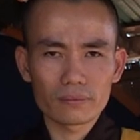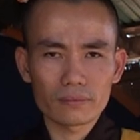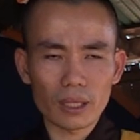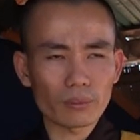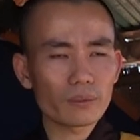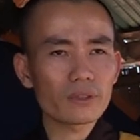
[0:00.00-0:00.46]

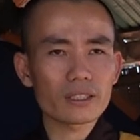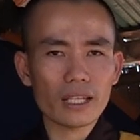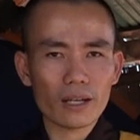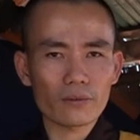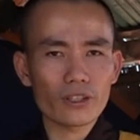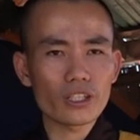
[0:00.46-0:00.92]
không đúng là
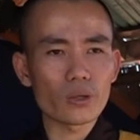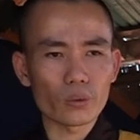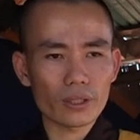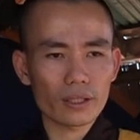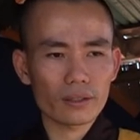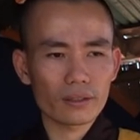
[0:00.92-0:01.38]
sao ví dụ
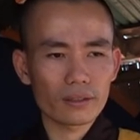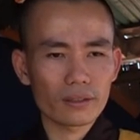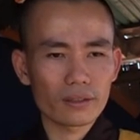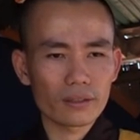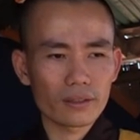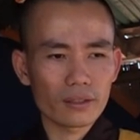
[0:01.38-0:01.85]
nha
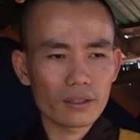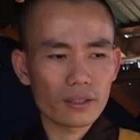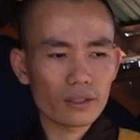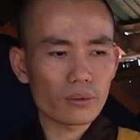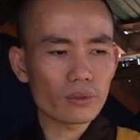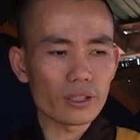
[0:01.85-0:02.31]

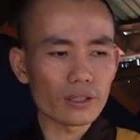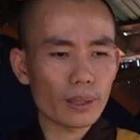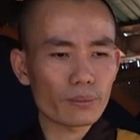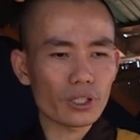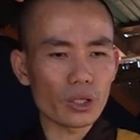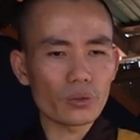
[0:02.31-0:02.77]
cúng dường
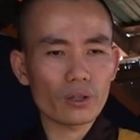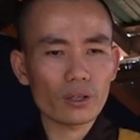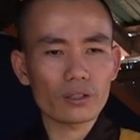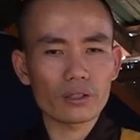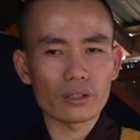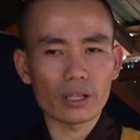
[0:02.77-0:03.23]
5 triệu cho
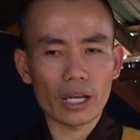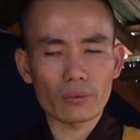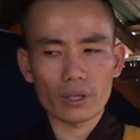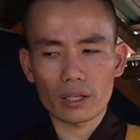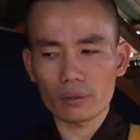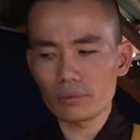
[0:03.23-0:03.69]
con người
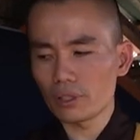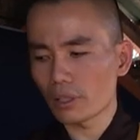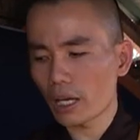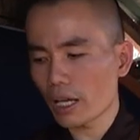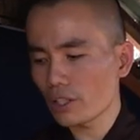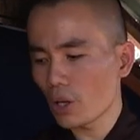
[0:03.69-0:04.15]
nghèo này cúng dường
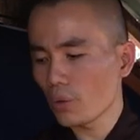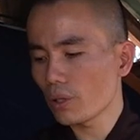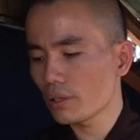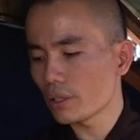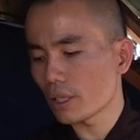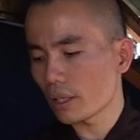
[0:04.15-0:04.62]
2 triệu cho
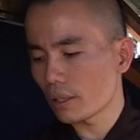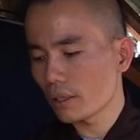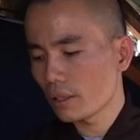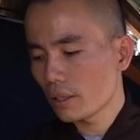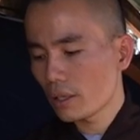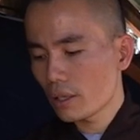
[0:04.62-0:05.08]
người này
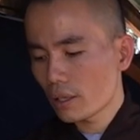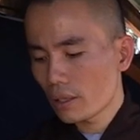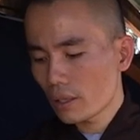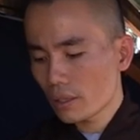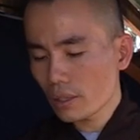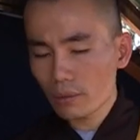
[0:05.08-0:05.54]

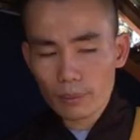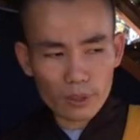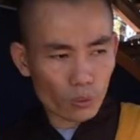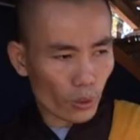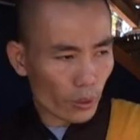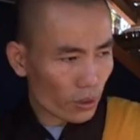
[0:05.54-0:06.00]
xong cái
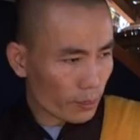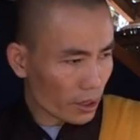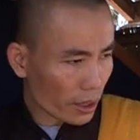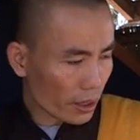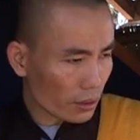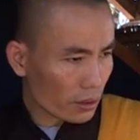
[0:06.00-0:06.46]
mình quay qua mình
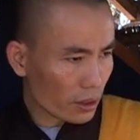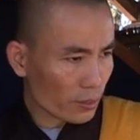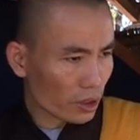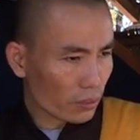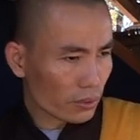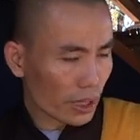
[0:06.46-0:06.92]
thấy cái người
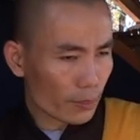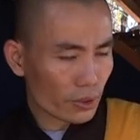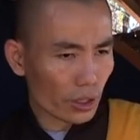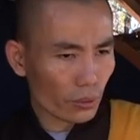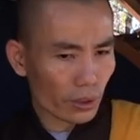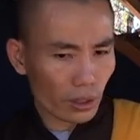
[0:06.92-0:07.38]
mình cúng 5
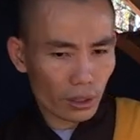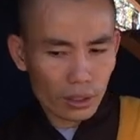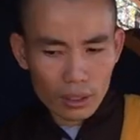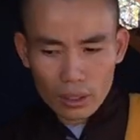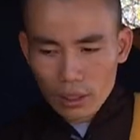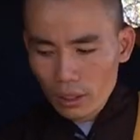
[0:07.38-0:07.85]
triệu kia nó
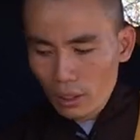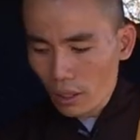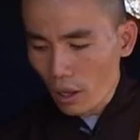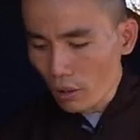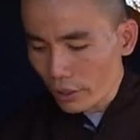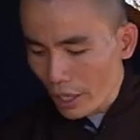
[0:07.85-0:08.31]

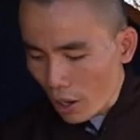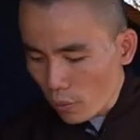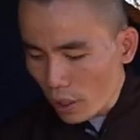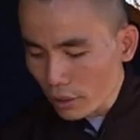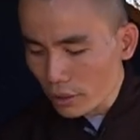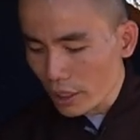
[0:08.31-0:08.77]
họ giàu
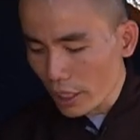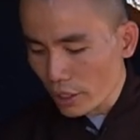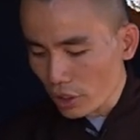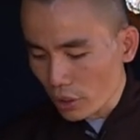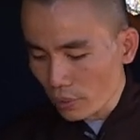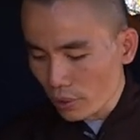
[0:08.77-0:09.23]
hơn người 2
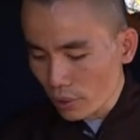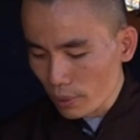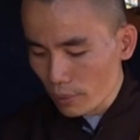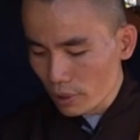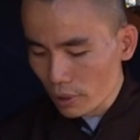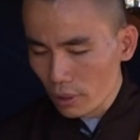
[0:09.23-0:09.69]
triệu nữa
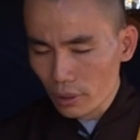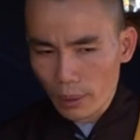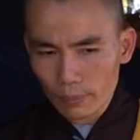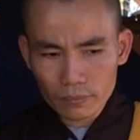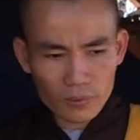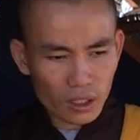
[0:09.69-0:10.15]
cái mình xin cái
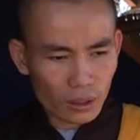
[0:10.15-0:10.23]
tâm